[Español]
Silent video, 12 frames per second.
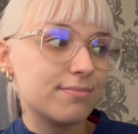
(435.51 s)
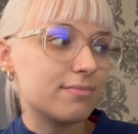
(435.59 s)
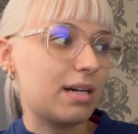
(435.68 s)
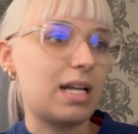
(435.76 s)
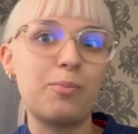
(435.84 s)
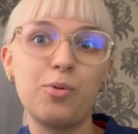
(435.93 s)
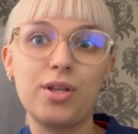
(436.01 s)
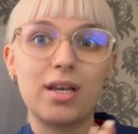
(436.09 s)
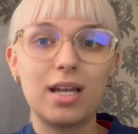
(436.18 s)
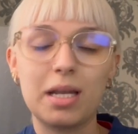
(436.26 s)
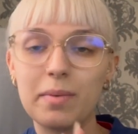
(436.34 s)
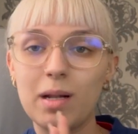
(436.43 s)
para
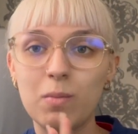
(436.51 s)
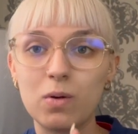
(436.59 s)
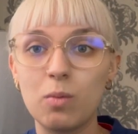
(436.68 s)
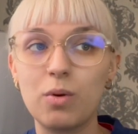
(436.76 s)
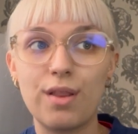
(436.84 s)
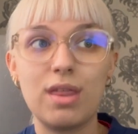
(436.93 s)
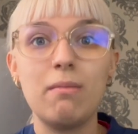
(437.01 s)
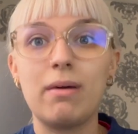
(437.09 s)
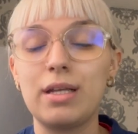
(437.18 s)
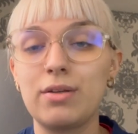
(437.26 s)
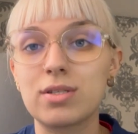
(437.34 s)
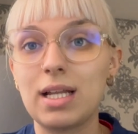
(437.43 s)
poder leerme un poco por encima
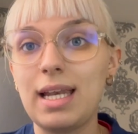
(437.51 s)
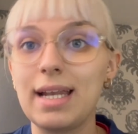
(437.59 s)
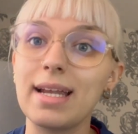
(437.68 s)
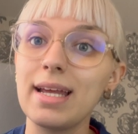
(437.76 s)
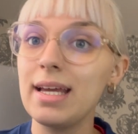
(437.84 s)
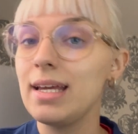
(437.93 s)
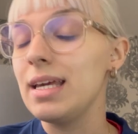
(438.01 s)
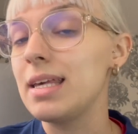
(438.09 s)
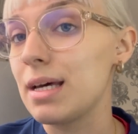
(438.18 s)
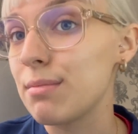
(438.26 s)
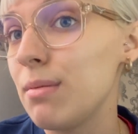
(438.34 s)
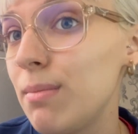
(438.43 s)
y no salir y
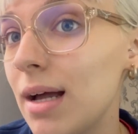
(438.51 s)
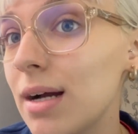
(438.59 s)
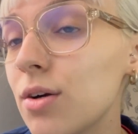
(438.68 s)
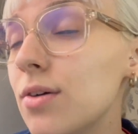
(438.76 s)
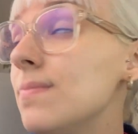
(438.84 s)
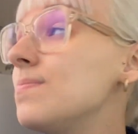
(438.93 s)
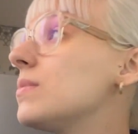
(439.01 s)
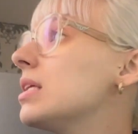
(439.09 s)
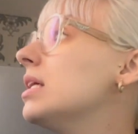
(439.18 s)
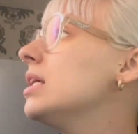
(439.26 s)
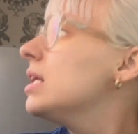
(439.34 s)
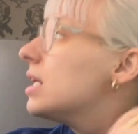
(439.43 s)
quedarme en blanco.
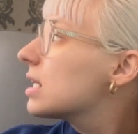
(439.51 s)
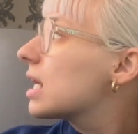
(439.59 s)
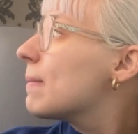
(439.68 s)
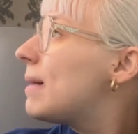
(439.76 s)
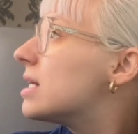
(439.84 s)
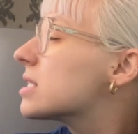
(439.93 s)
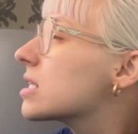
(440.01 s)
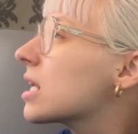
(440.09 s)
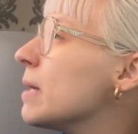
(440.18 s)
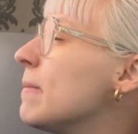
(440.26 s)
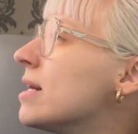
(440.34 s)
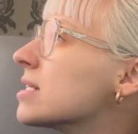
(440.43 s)
¿Qué más?
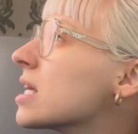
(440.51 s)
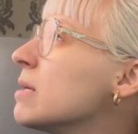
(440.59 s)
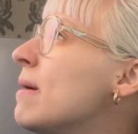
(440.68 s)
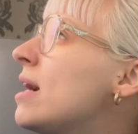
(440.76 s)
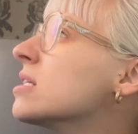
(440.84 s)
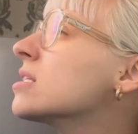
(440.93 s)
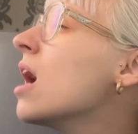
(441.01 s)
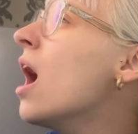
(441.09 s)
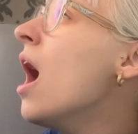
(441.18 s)
¿Qué más? ¿Qué más?